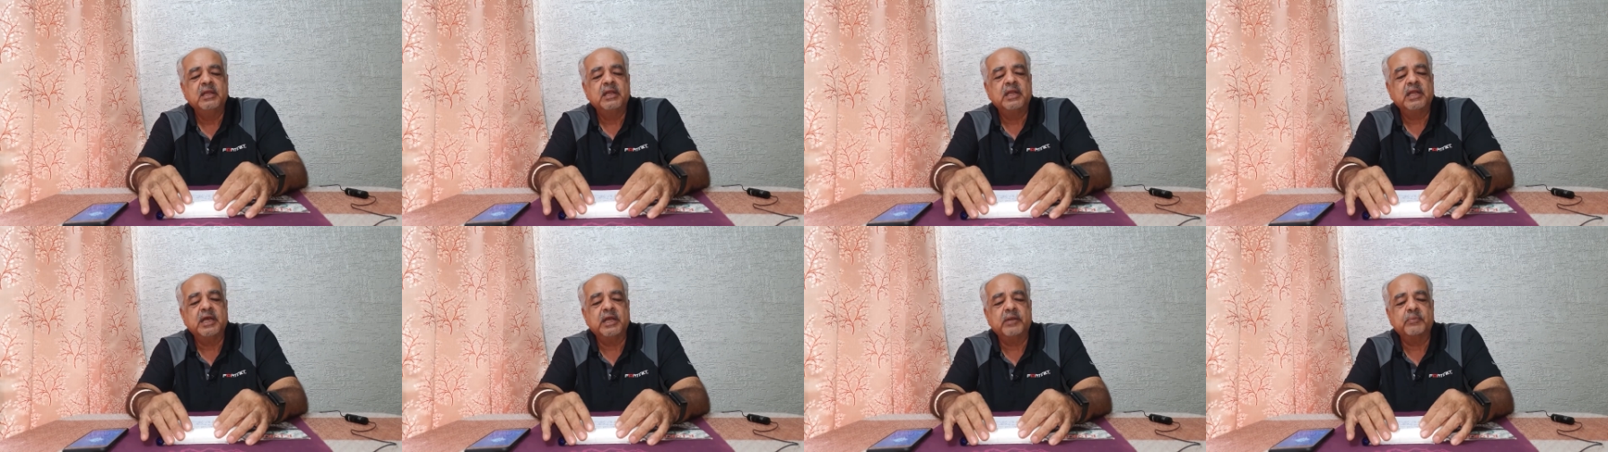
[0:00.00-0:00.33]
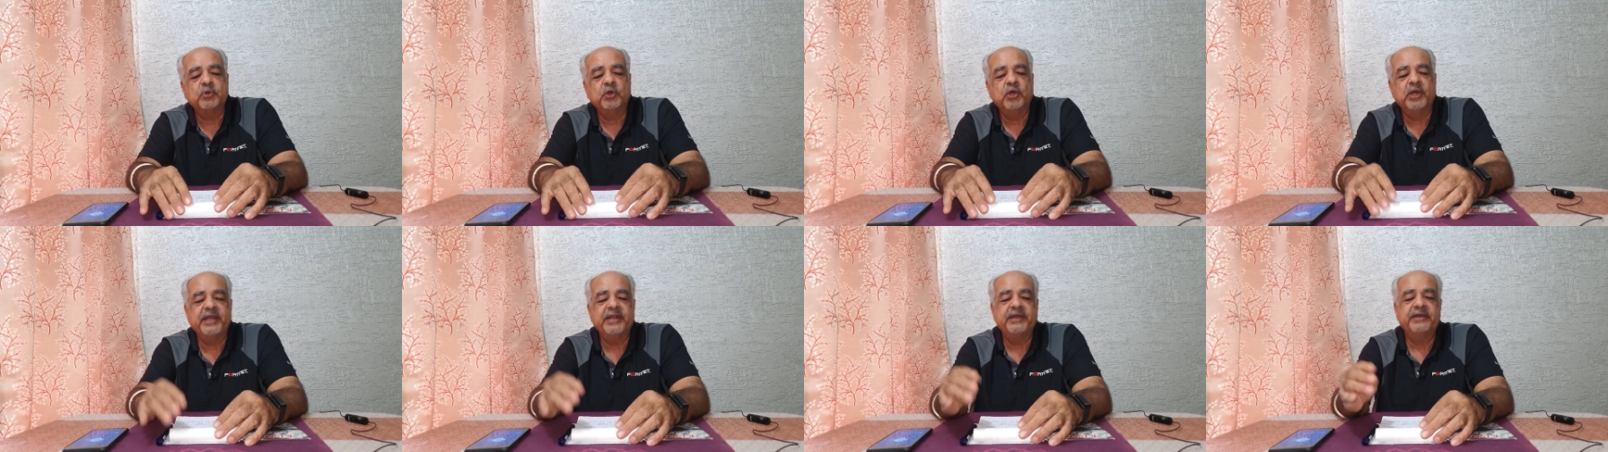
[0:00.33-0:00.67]

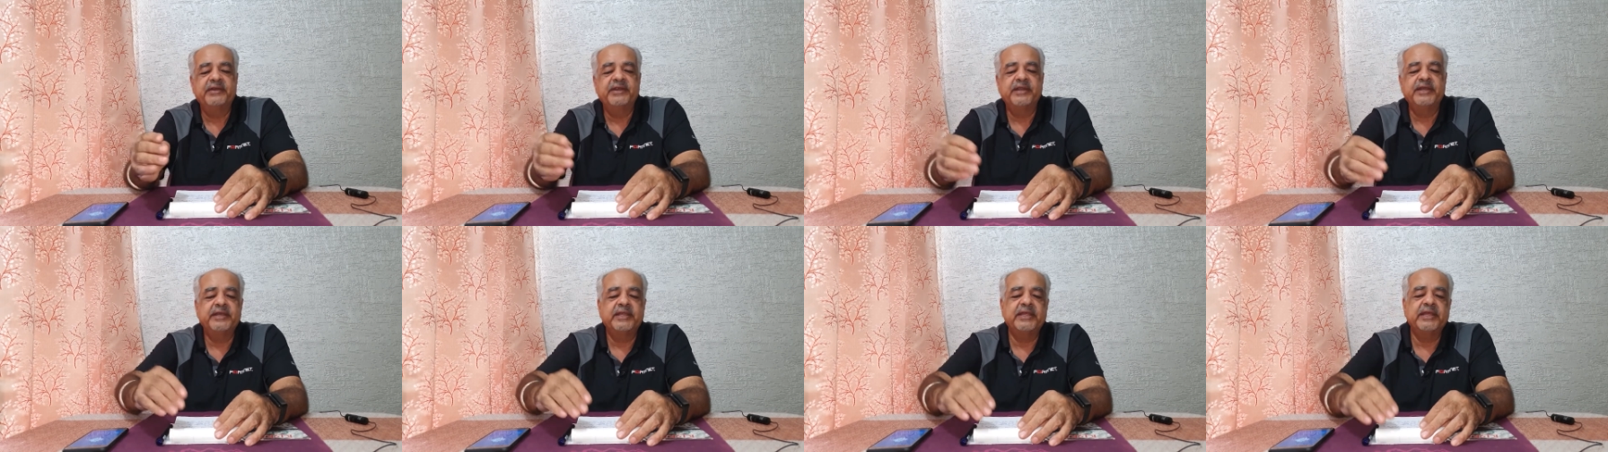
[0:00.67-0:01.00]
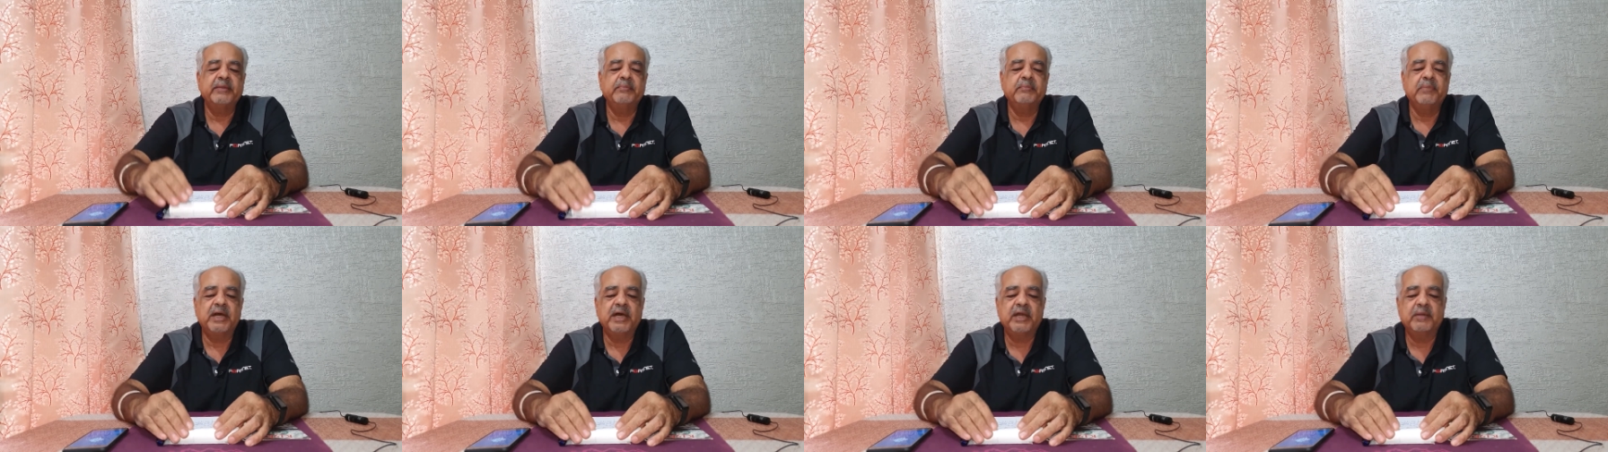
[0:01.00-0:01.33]
कार्बोहाइड्रेट
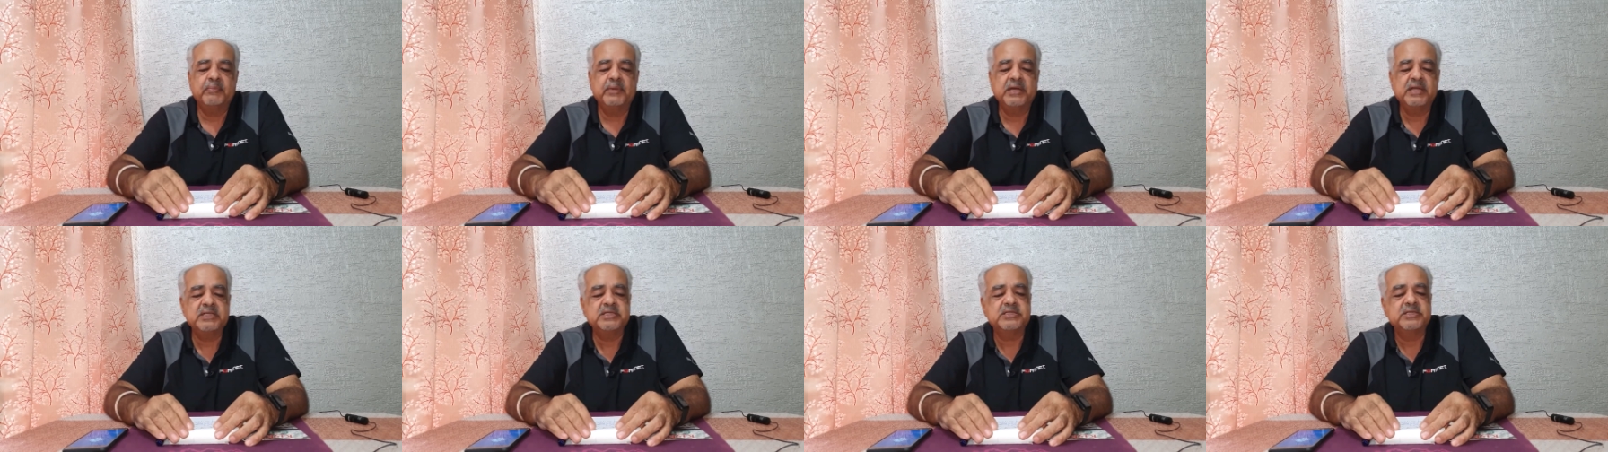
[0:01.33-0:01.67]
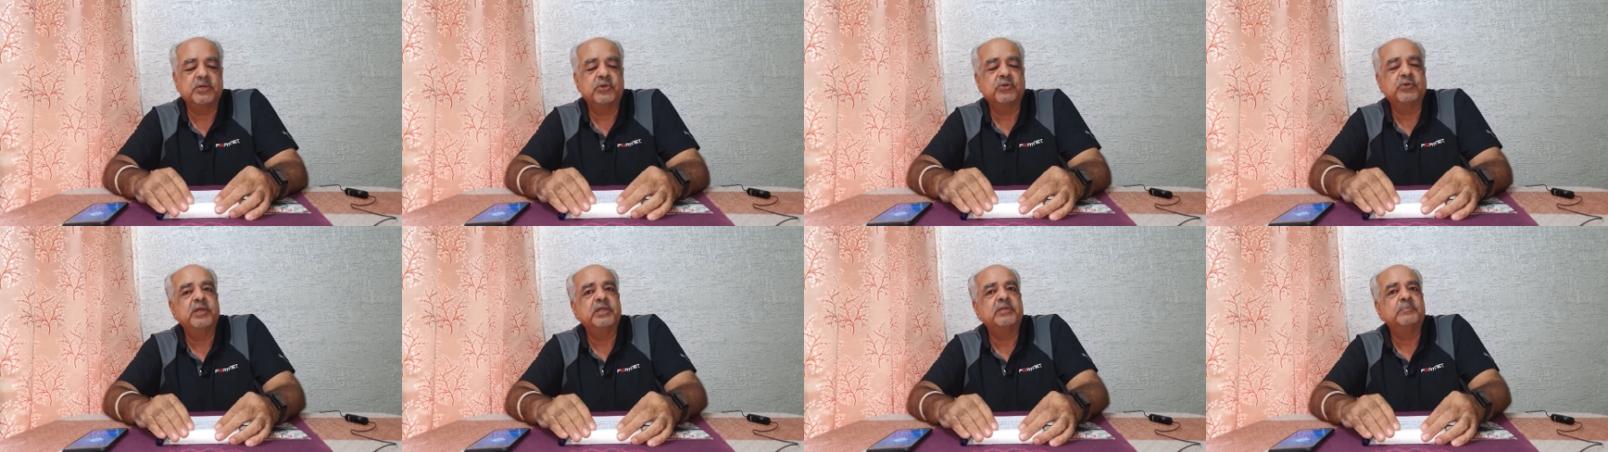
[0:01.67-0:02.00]
की बार बार
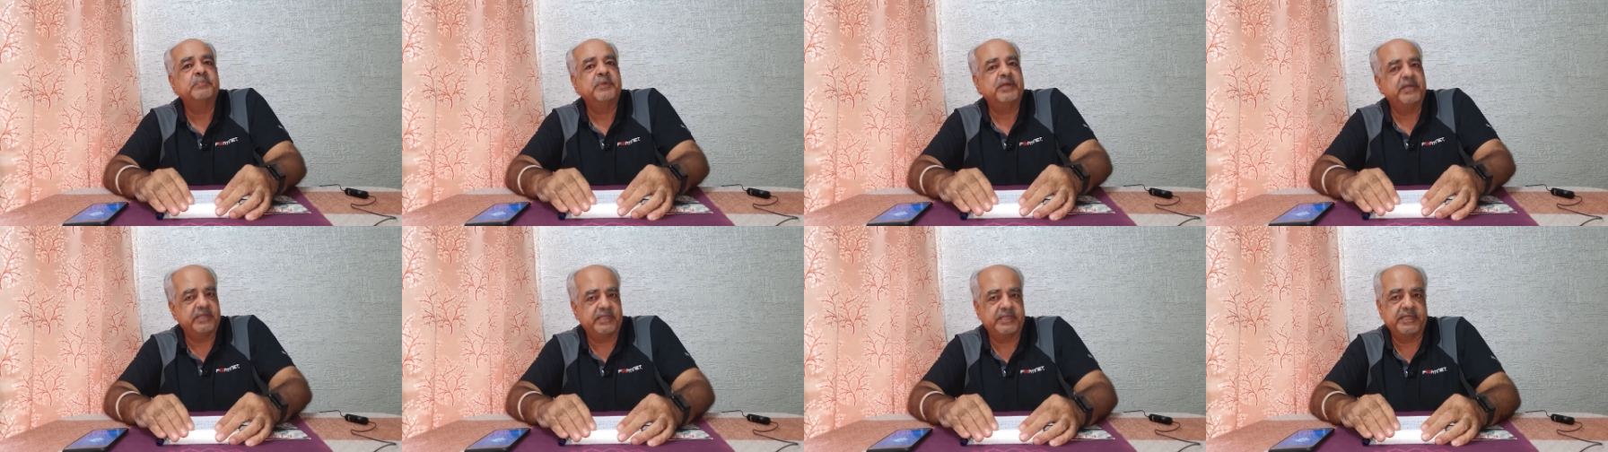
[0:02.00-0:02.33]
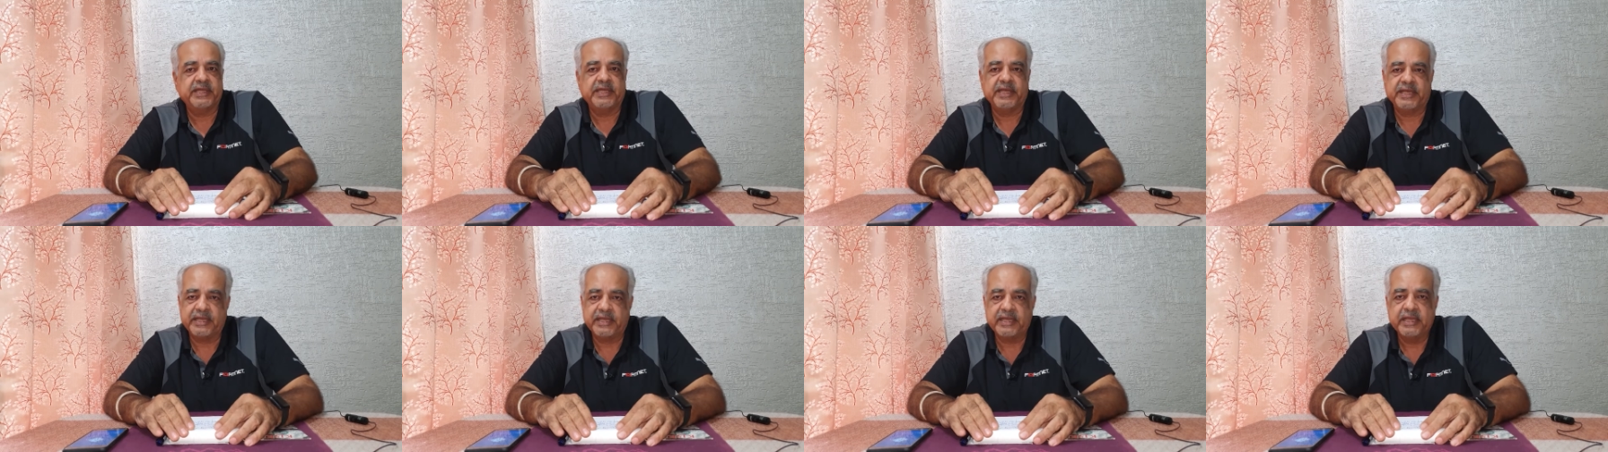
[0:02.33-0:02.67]
ज़रूरत
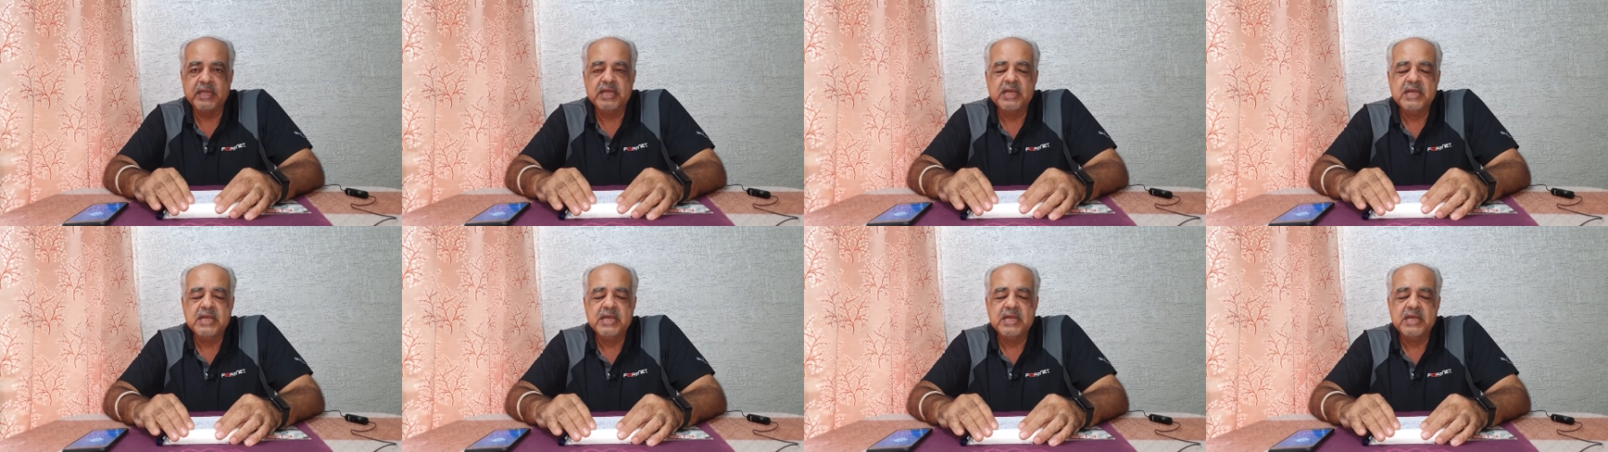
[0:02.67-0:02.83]
पड़ती है